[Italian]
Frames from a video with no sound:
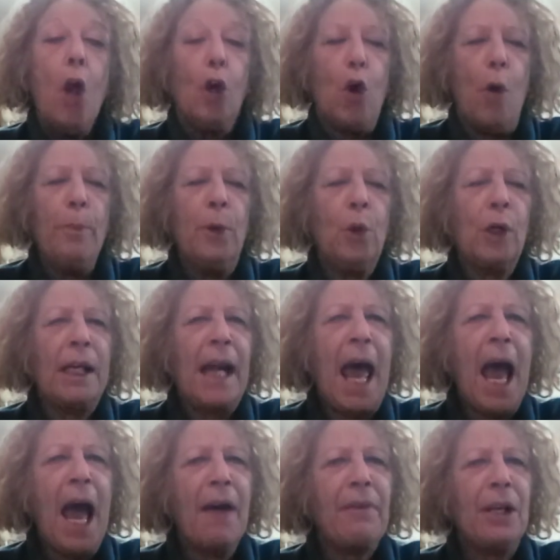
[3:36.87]
Come
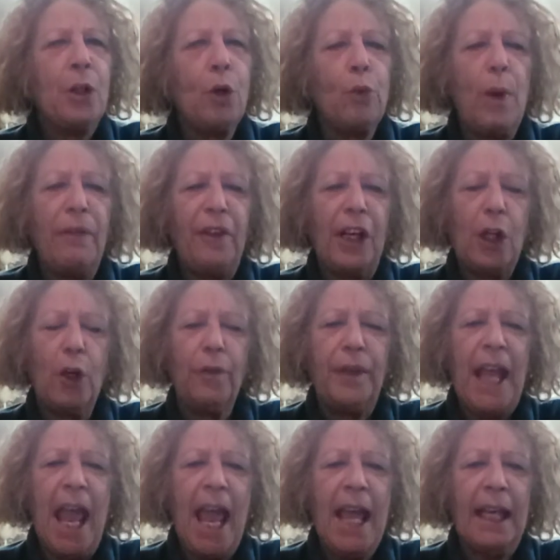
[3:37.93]
urlavano quei
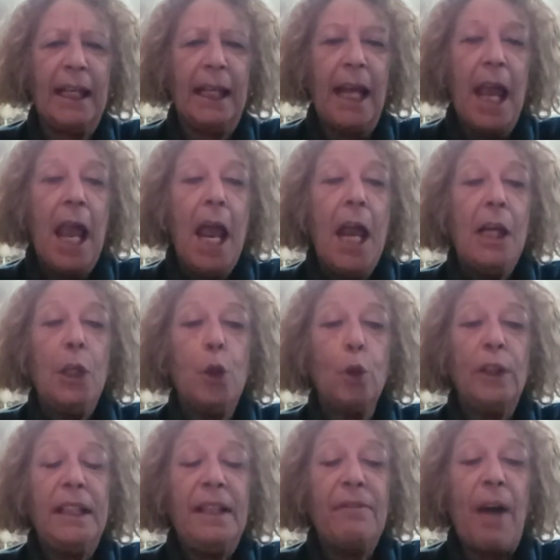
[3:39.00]
ferrovieri, li
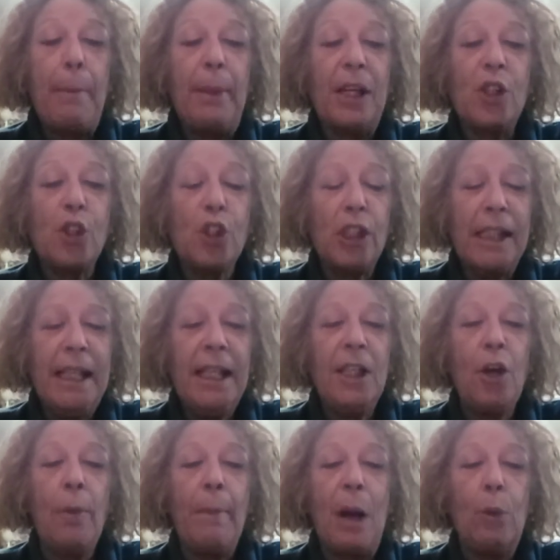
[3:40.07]
udiva
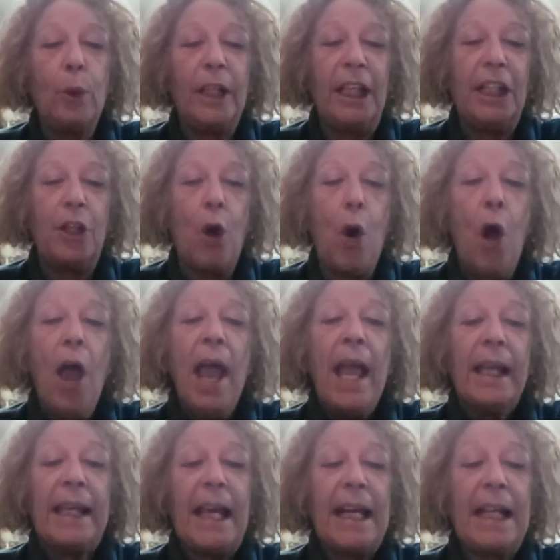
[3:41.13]
persino Maurino,
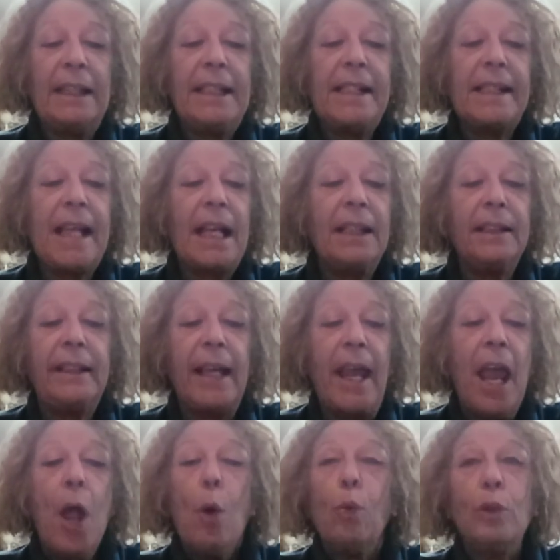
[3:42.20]
che era
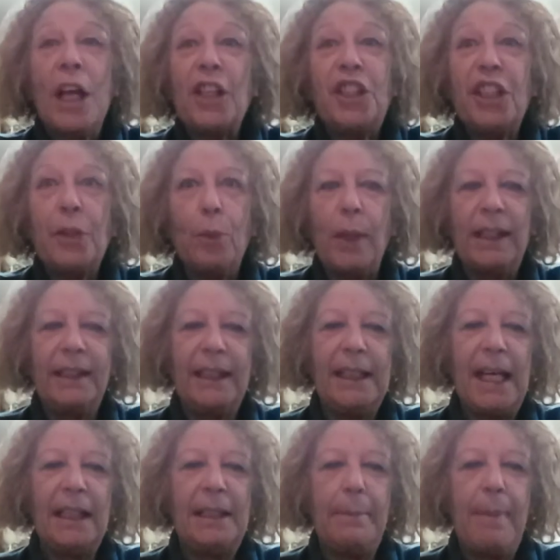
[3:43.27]
distante una
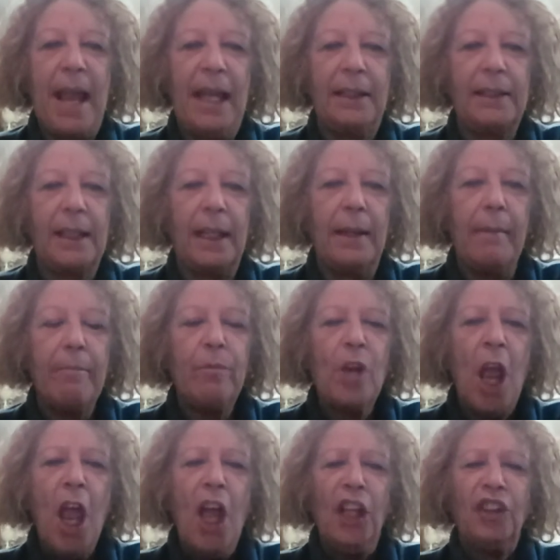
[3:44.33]
cinquantina di metri.
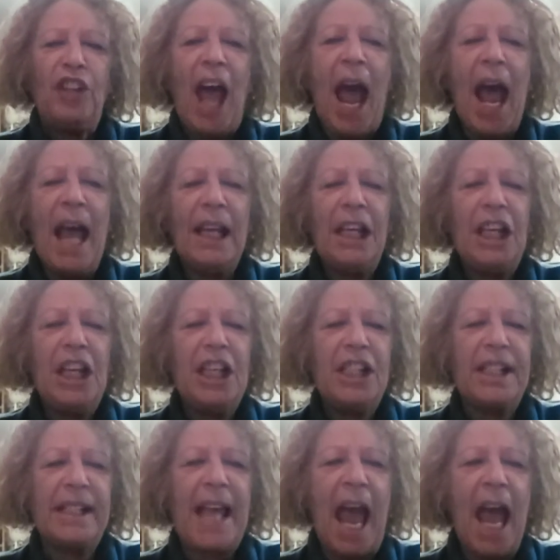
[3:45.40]
Dai,
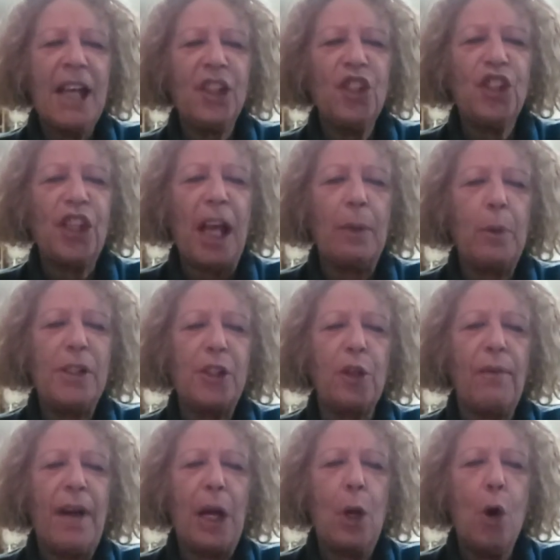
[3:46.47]
sgancia
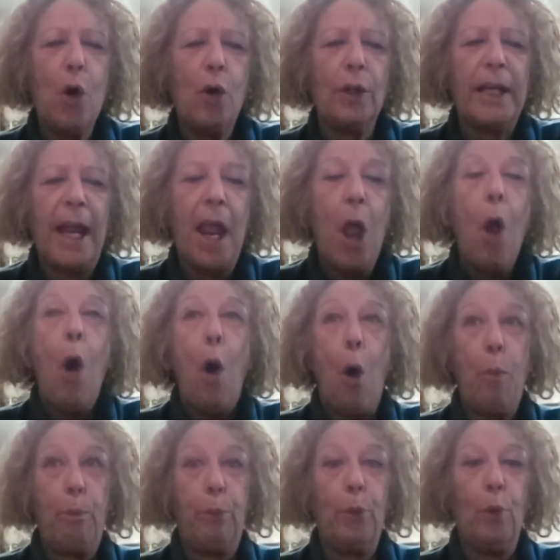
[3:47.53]
questo vagone!
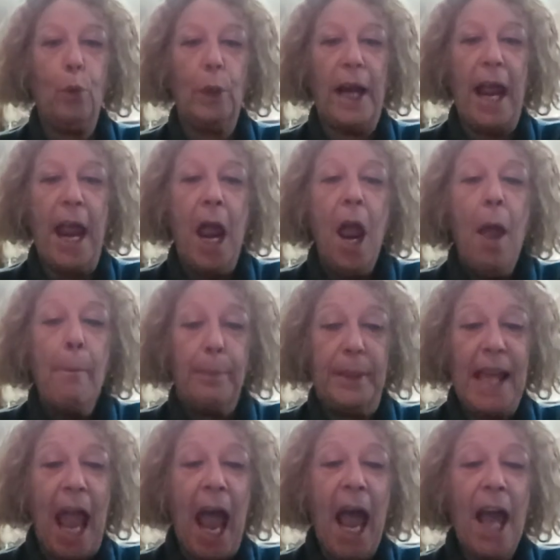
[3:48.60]
oppure
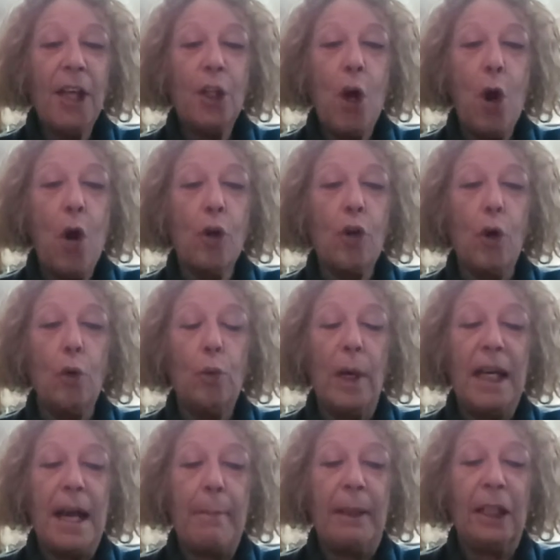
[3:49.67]
piano con
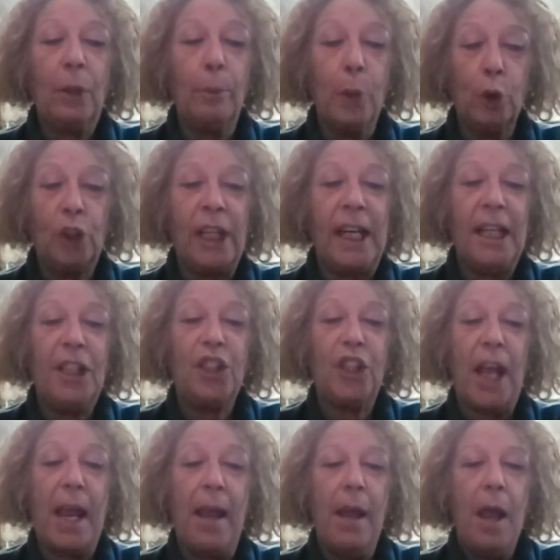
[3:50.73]
quella
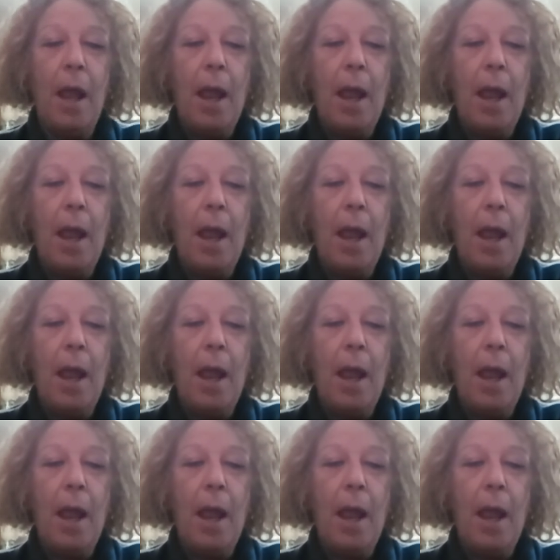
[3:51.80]
motrice.